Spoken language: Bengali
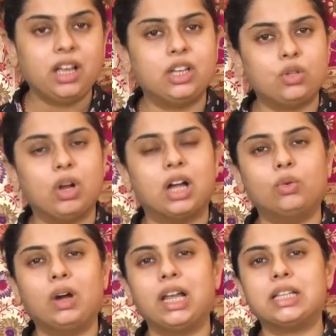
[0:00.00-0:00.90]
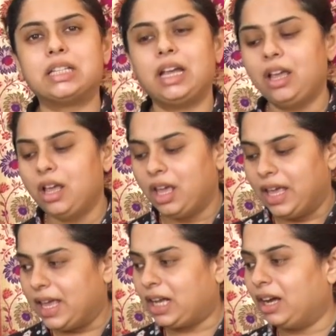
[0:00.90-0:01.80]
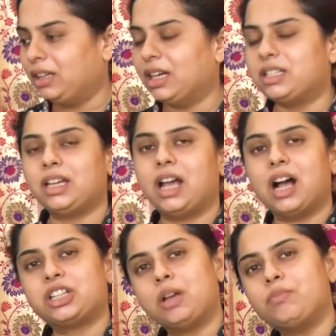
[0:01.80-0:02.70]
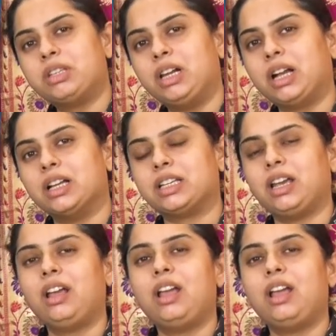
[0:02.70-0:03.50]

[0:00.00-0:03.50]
কিছু গাদোয়াল আছে ইক্কাত আছে আসাম সিল্ক আছে